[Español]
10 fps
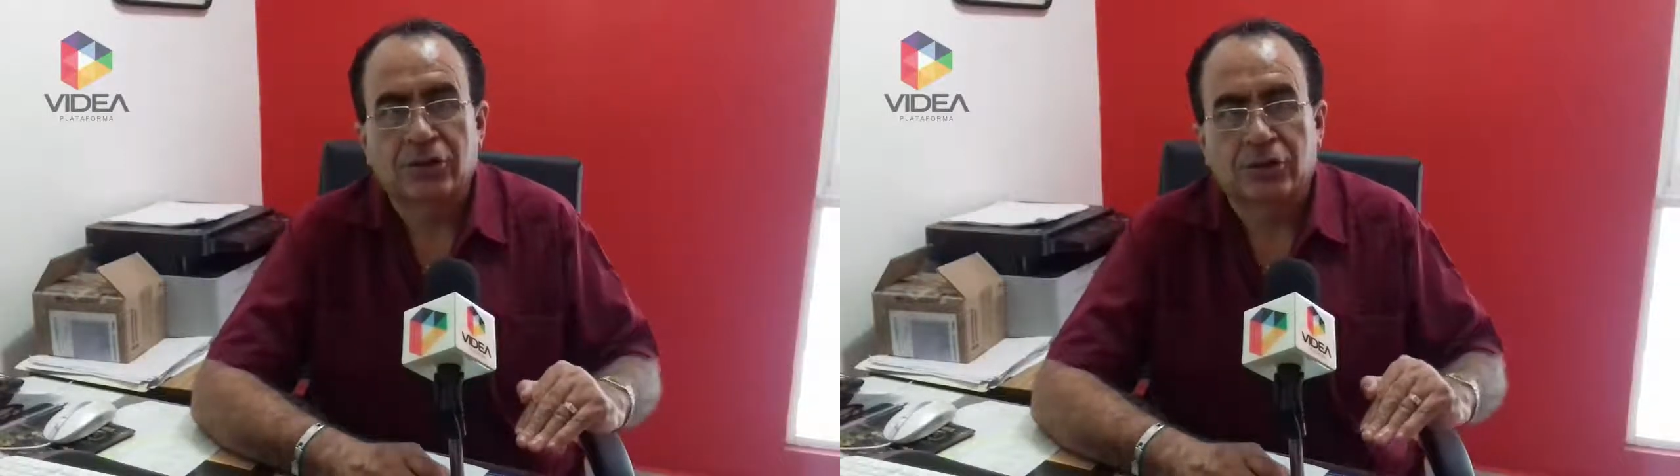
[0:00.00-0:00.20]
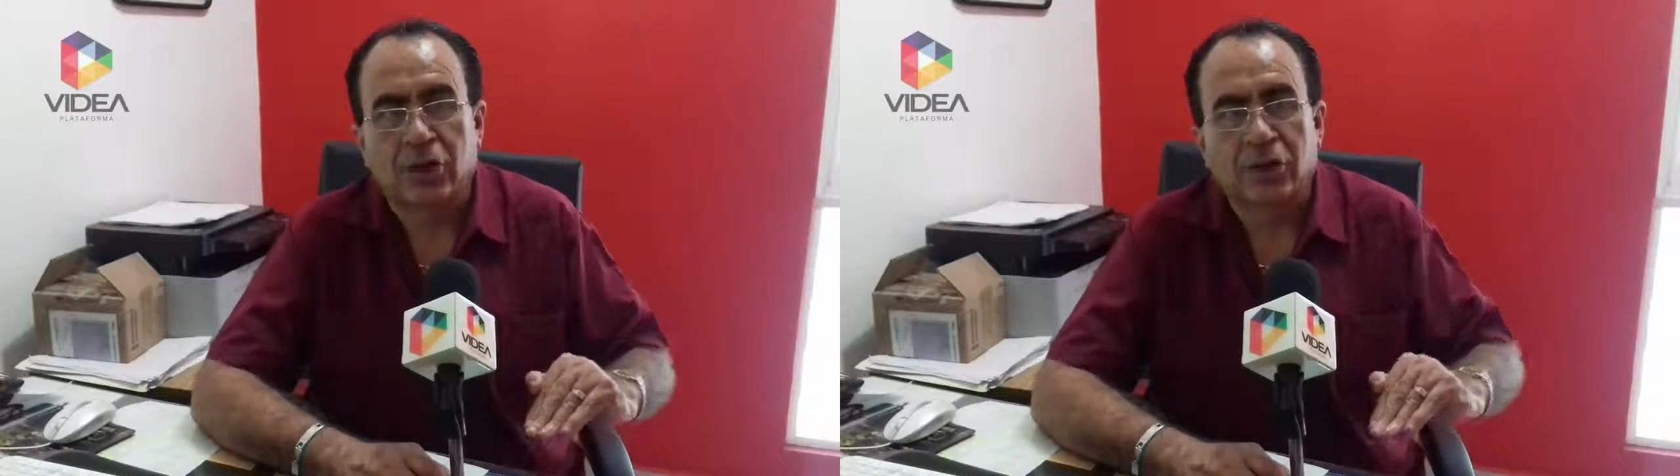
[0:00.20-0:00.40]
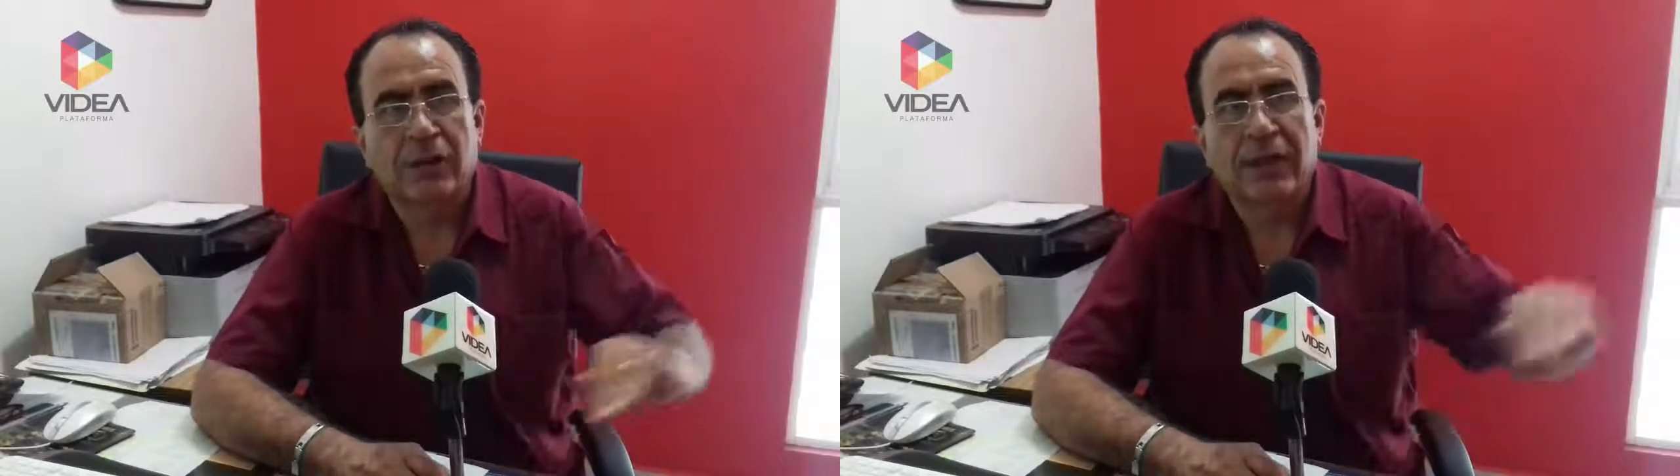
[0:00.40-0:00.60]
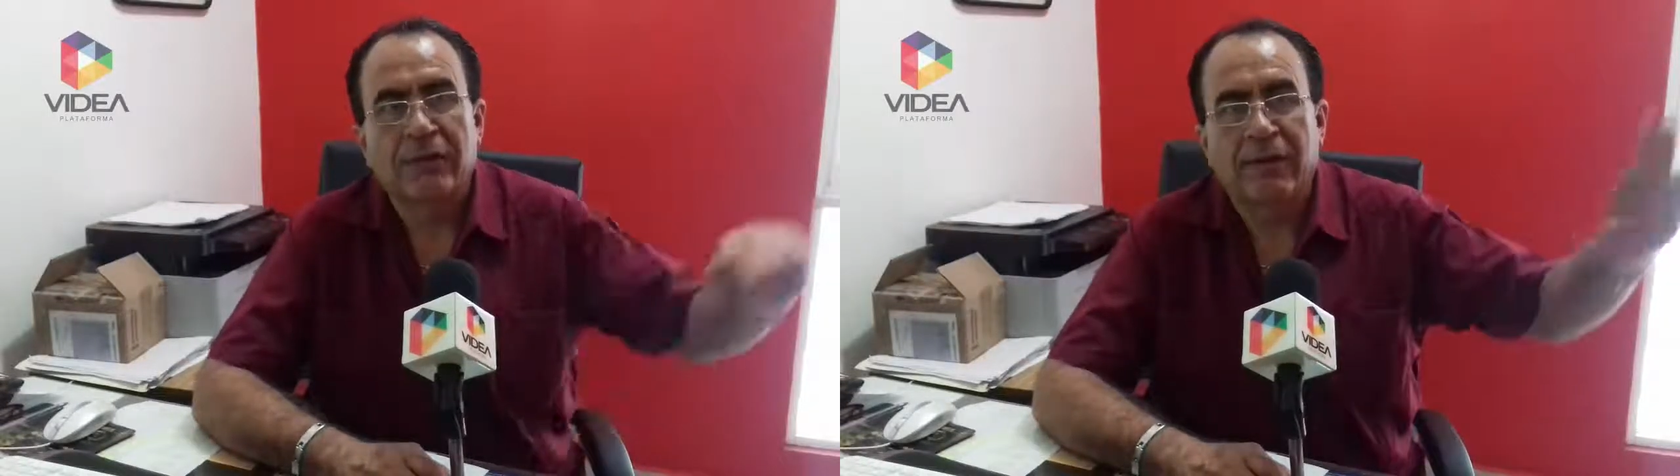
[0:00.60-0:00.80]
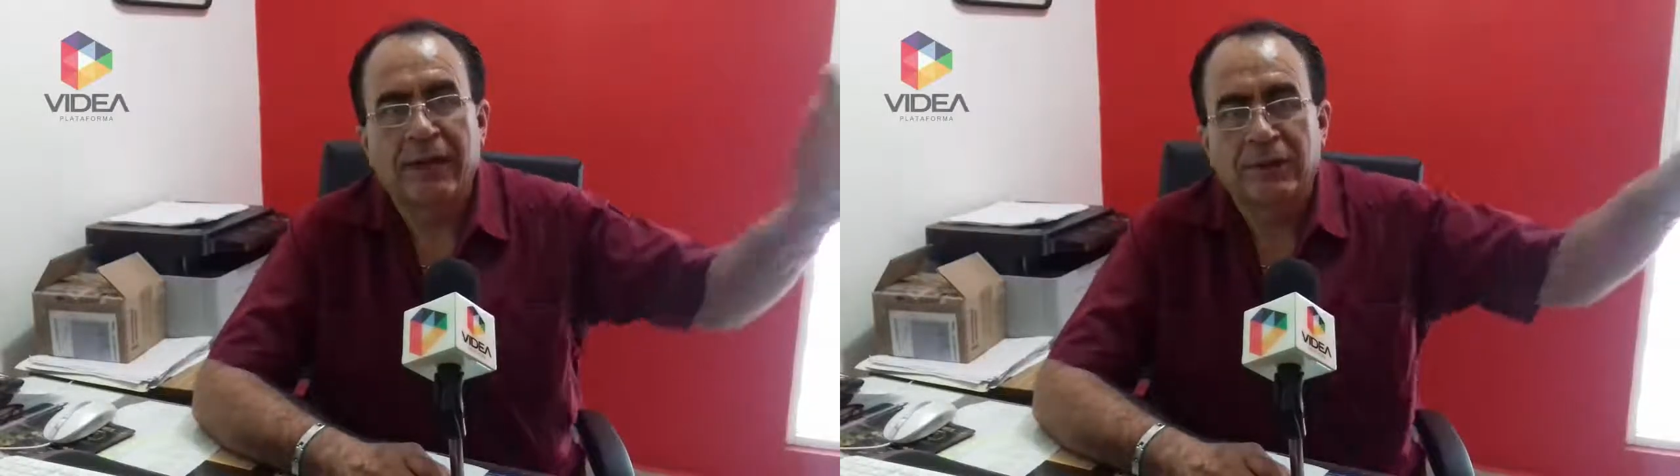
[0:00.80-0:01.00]
Todo el
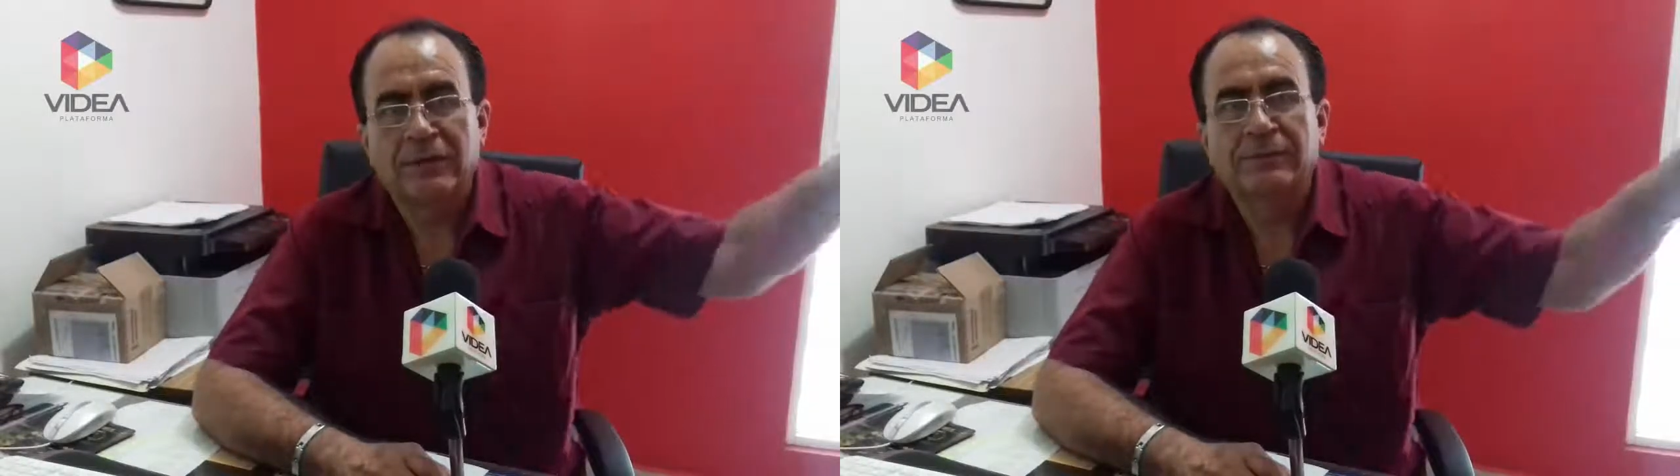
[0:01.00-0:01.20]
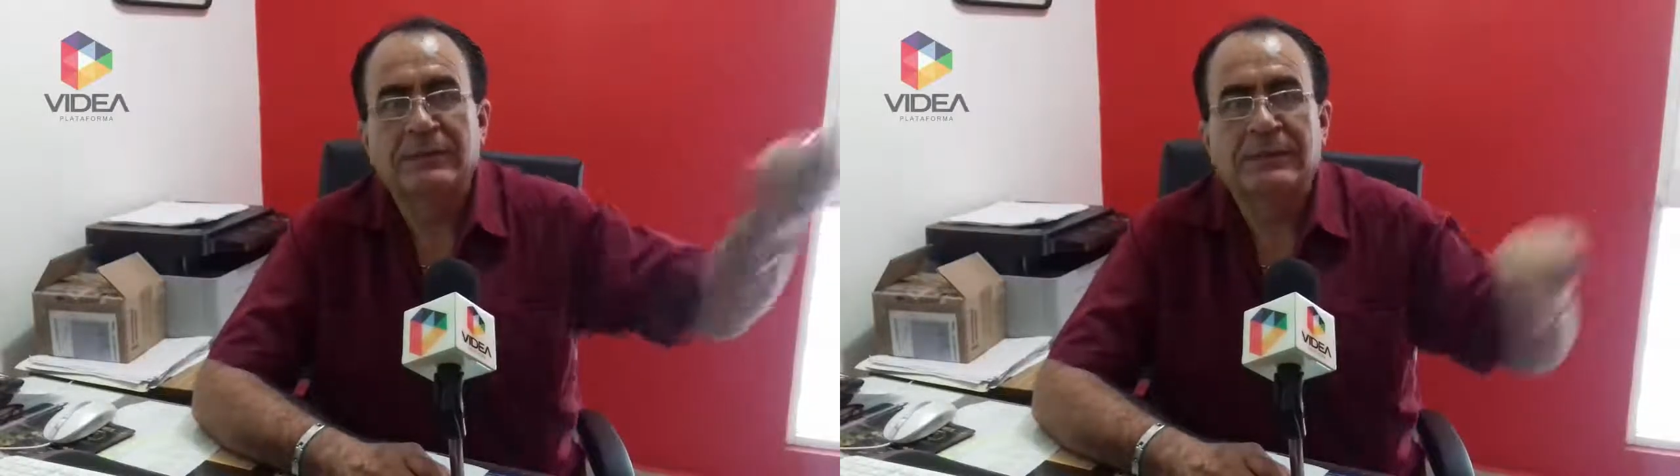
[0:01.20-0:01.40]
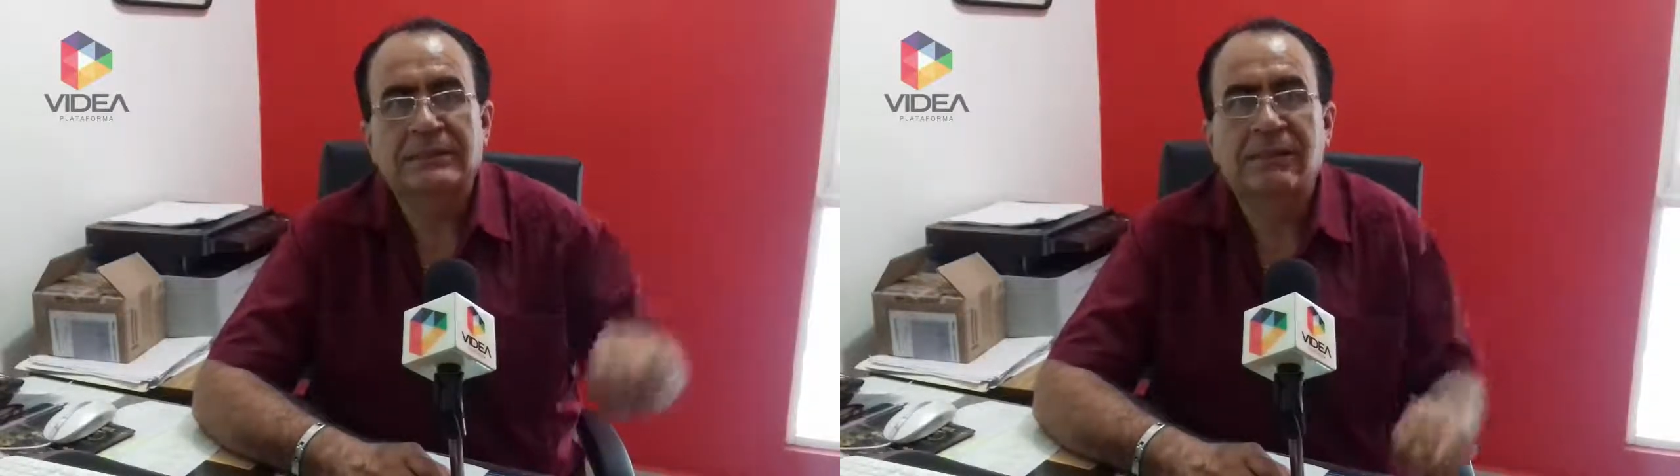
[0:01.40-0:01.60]
año eran dos meses